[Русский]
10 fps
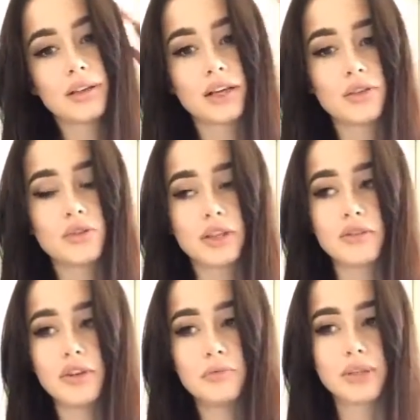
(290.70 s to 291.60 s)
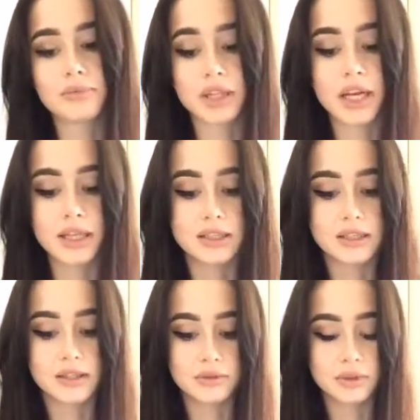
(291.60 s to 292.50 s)
так хочу а этот фильм
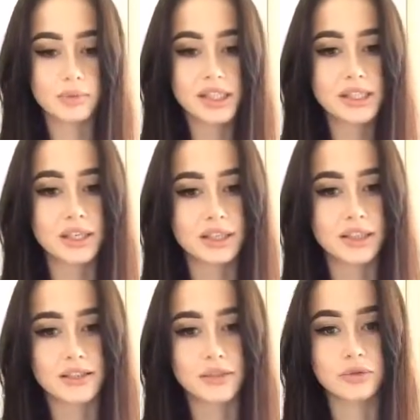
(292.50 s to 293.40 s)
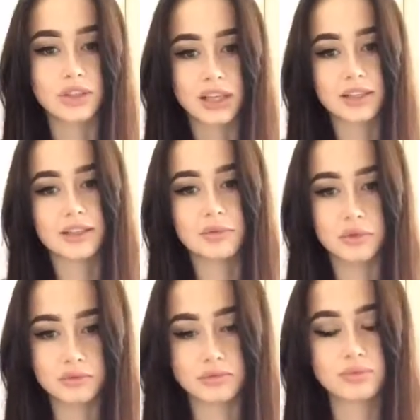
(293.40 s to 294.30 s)
посмотреть. Вот песня играет, саундтрек к
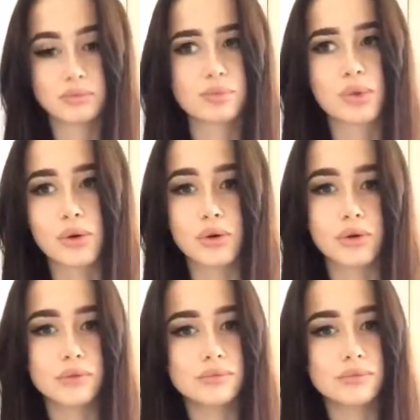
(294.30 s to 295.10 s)
нему про,